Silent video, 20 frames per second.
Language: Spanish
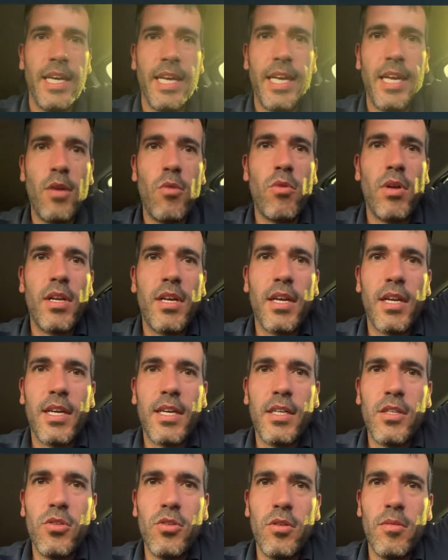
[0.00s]
En cualquier
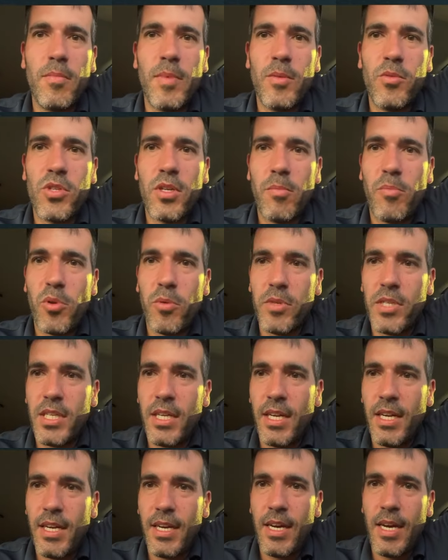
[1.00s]
caso, vamos a
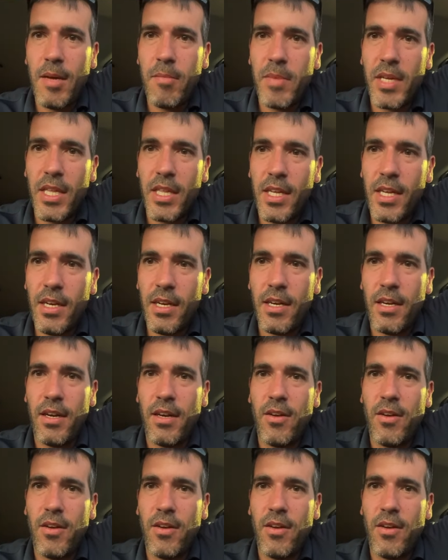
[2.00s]
aprovechar a medir